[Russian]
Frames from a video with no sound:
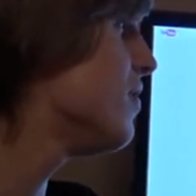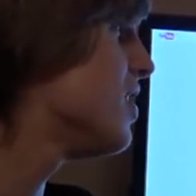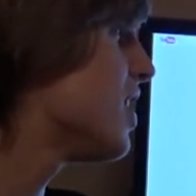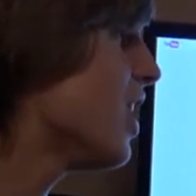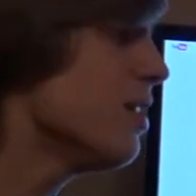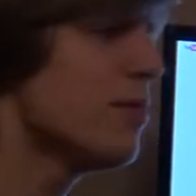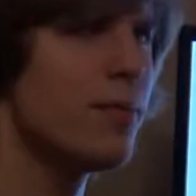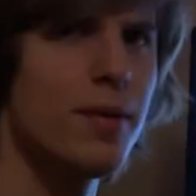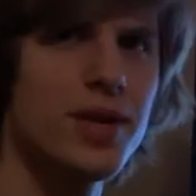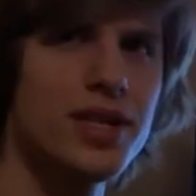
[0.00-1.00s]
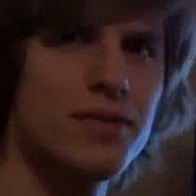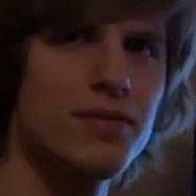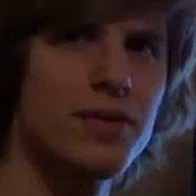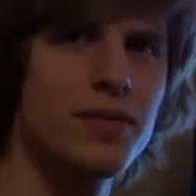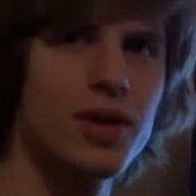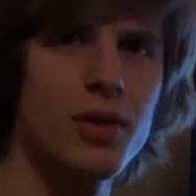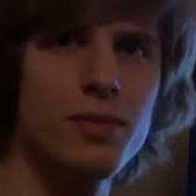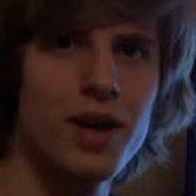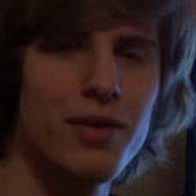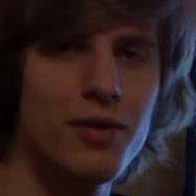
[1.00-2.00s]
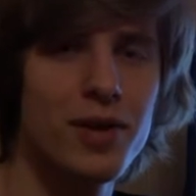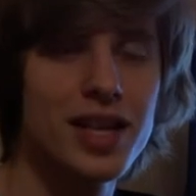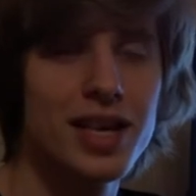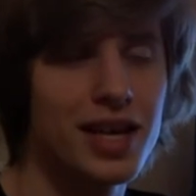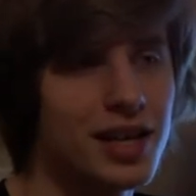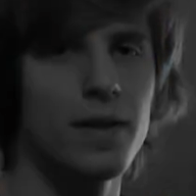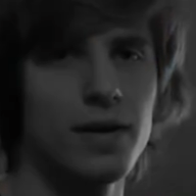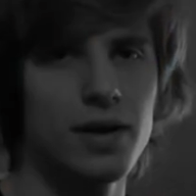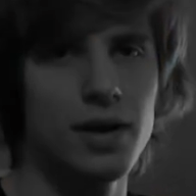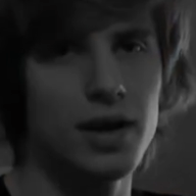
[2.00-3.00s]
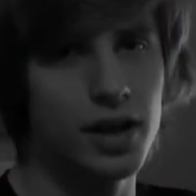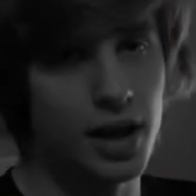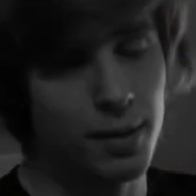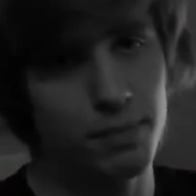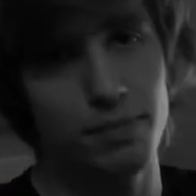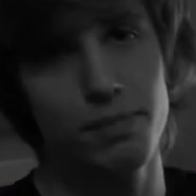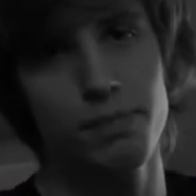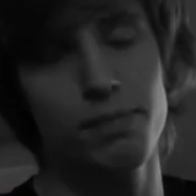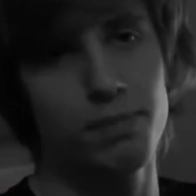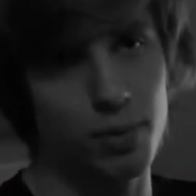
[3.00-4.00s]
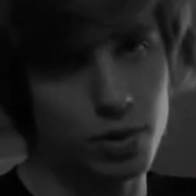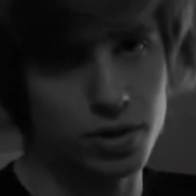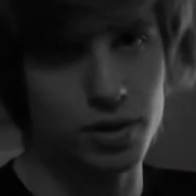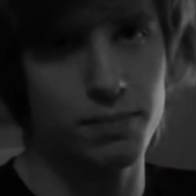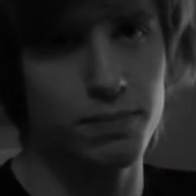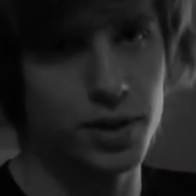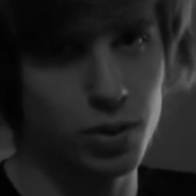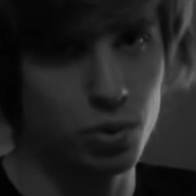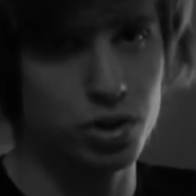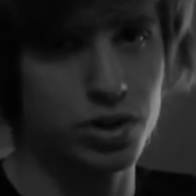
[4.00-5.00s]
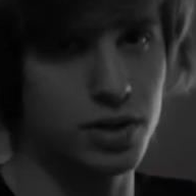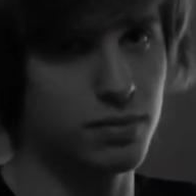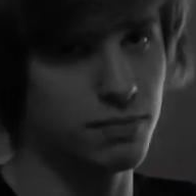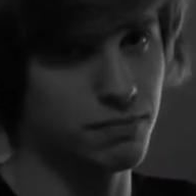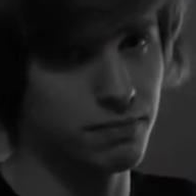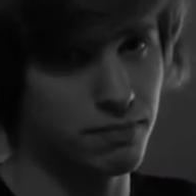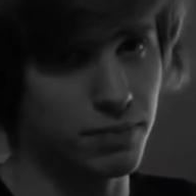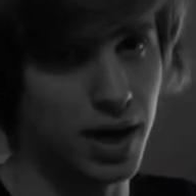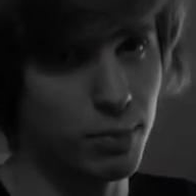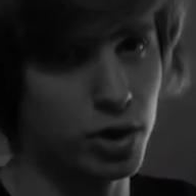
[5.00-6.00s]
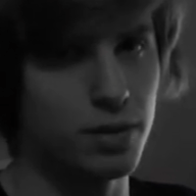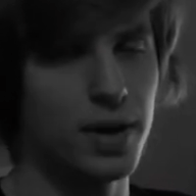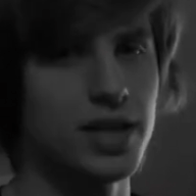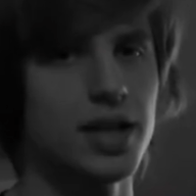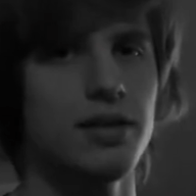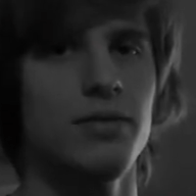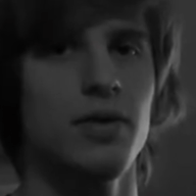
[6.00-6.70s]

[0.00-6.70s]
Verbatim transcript: ветеранам и победе во Второй мировой войне? Э, Илья, просто по-дружески поработай мальца над